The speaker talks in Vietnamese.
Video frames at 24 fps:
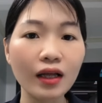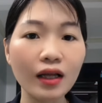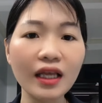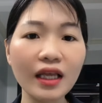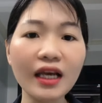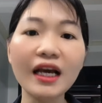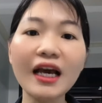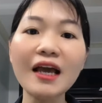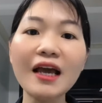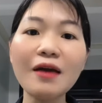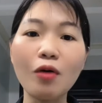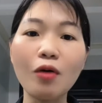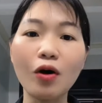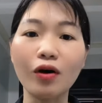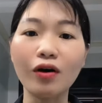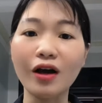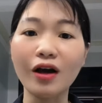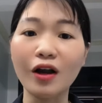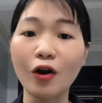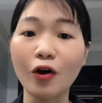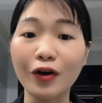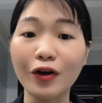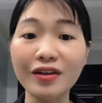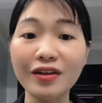thì khi mà mọi
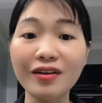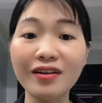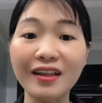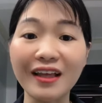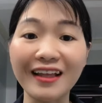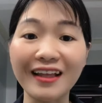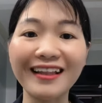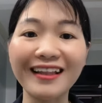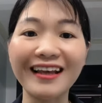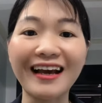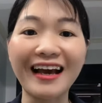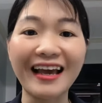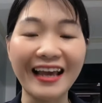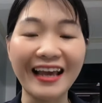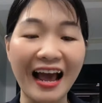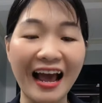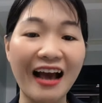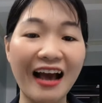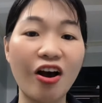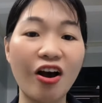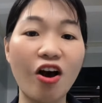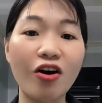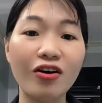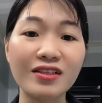người nói như thế thì khách
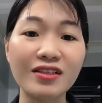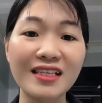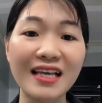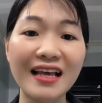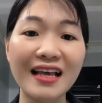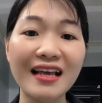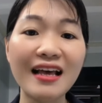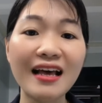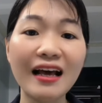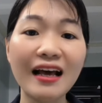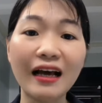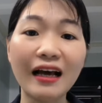hàng họ sẽ